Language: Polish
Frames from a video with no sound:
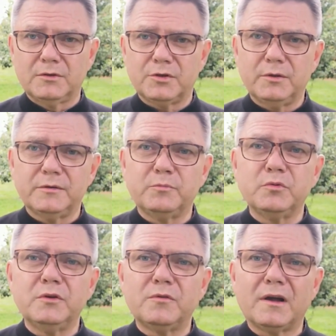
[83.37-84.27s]
czyli
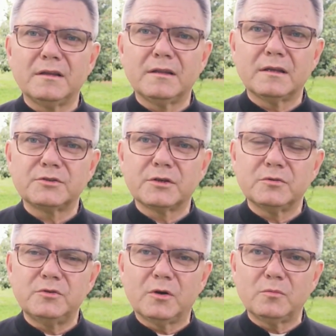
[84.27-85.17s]
zbudowanie
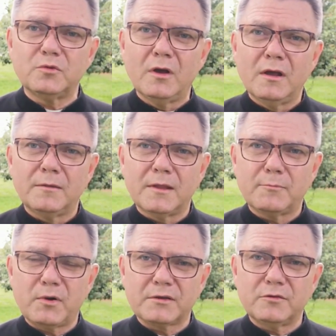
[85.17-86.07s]
naszego domu na
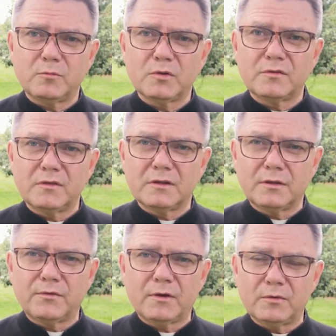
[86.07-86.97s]
bardzo mocnych,
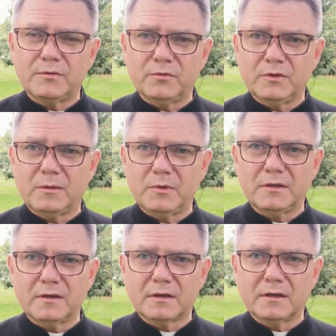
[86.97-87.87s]
trwałych
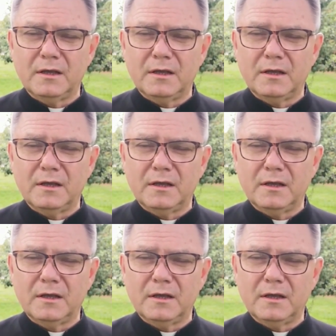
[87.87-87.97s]
fundamentach.